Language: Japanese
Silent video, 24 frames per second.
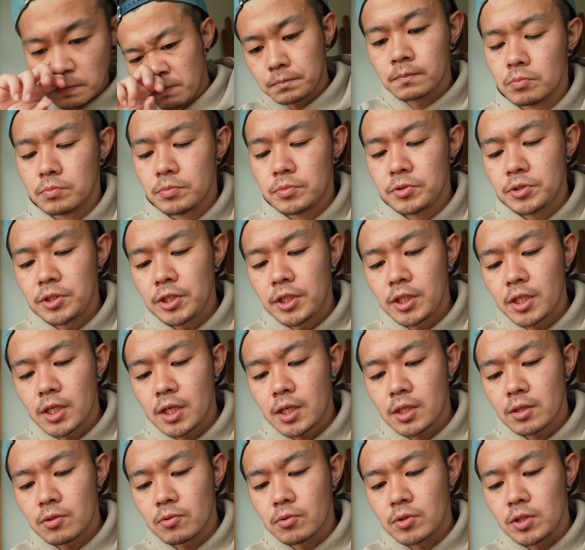剥いた
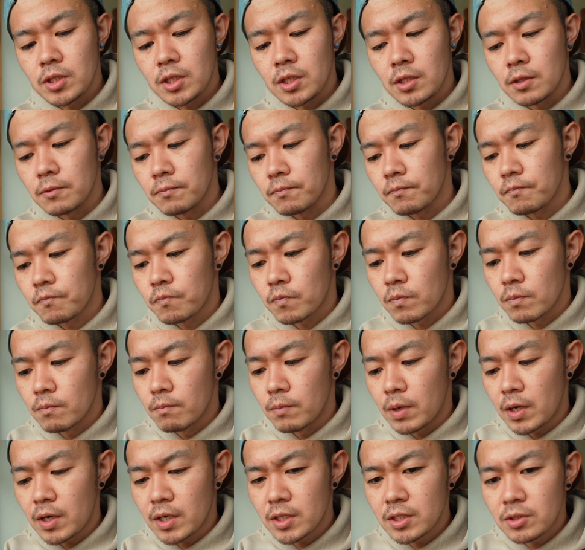後に
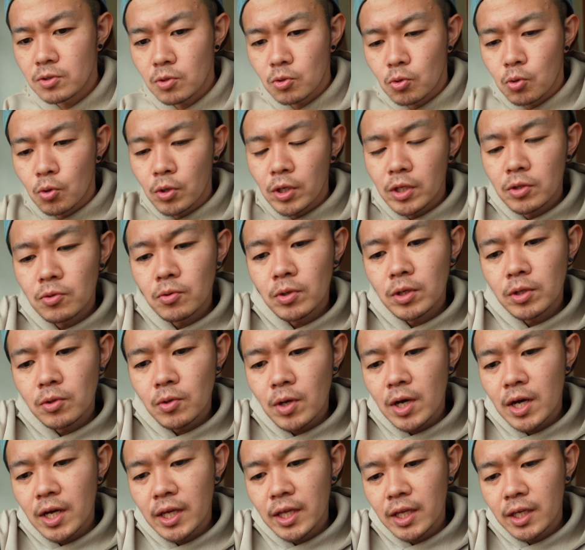周りのトゲトゲの
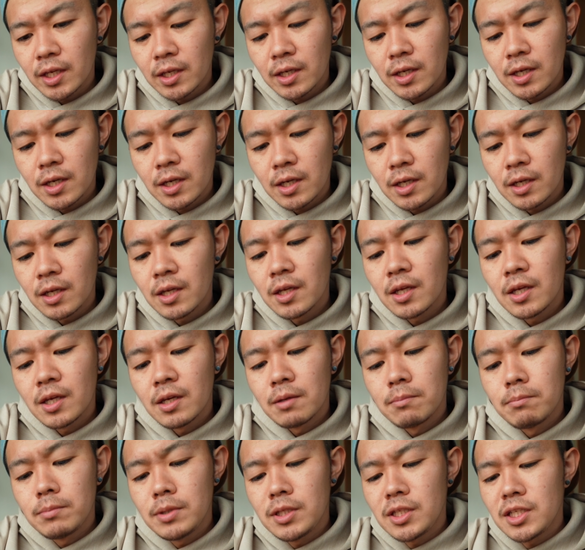破片が
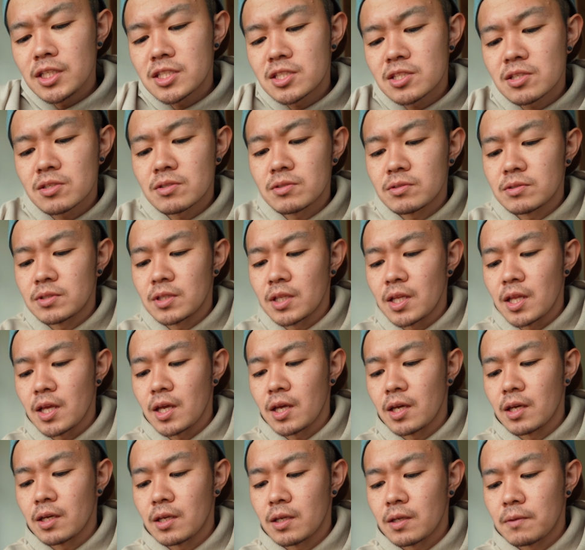身につくん
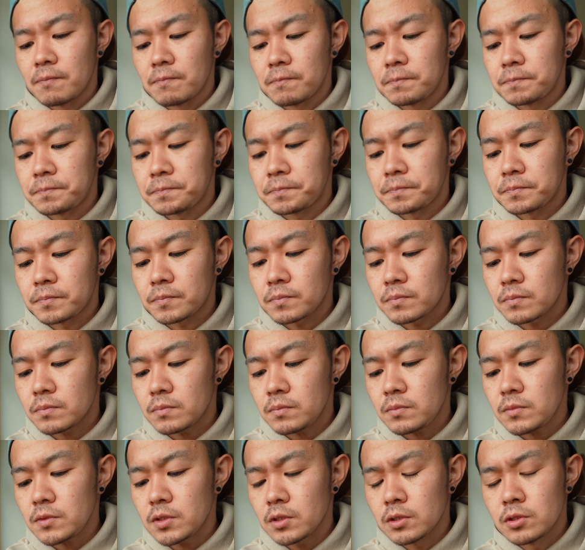で、
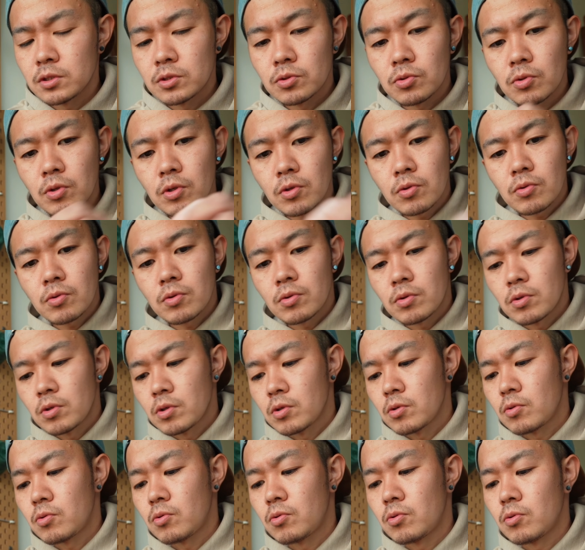それを
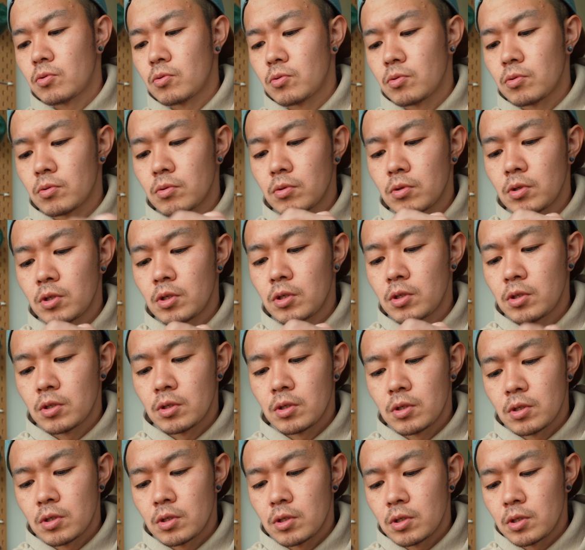こ
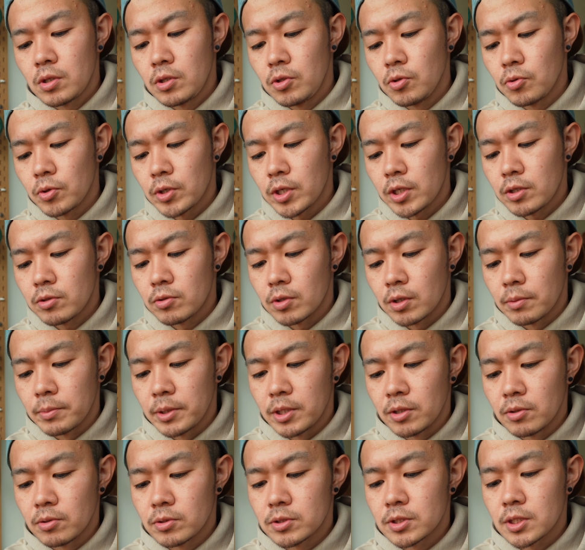う避けるのがめ
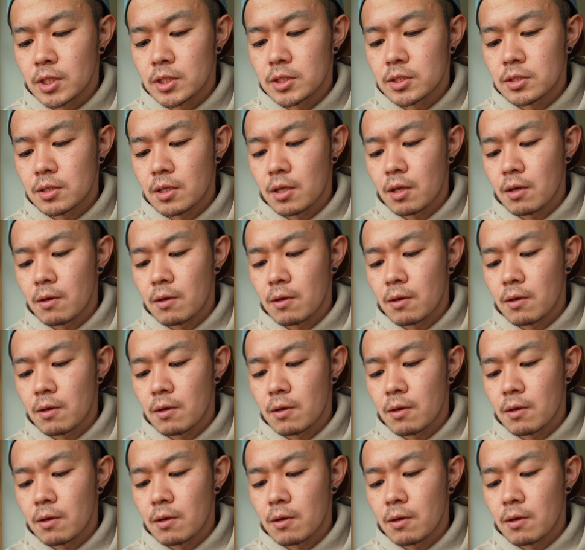んどくさいですね。